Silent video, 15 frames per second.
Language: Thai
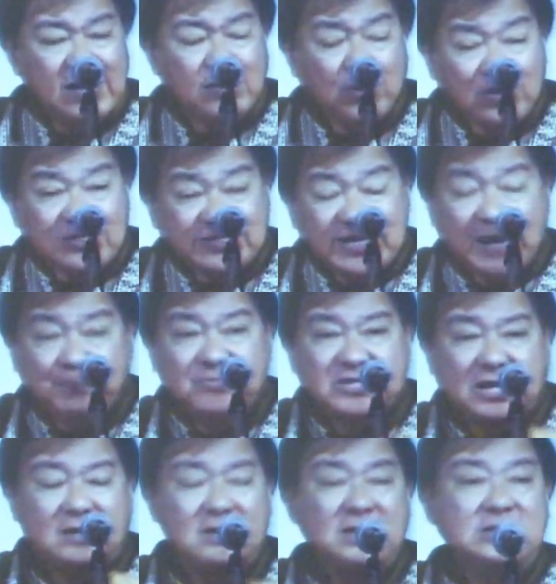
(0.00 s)
นก็จำ
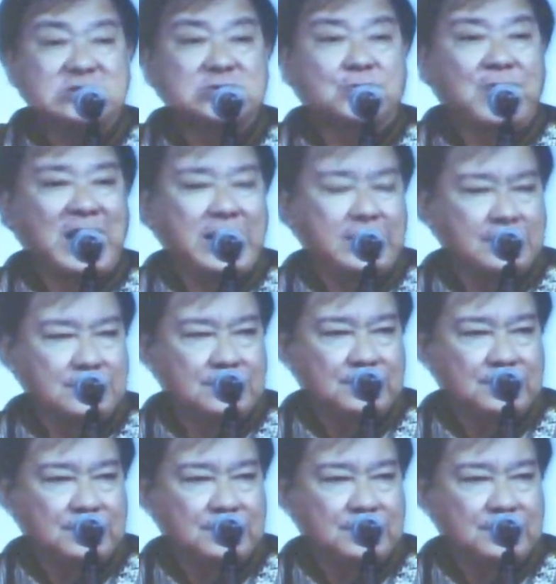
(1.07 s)
จากเลือดสุพรรณ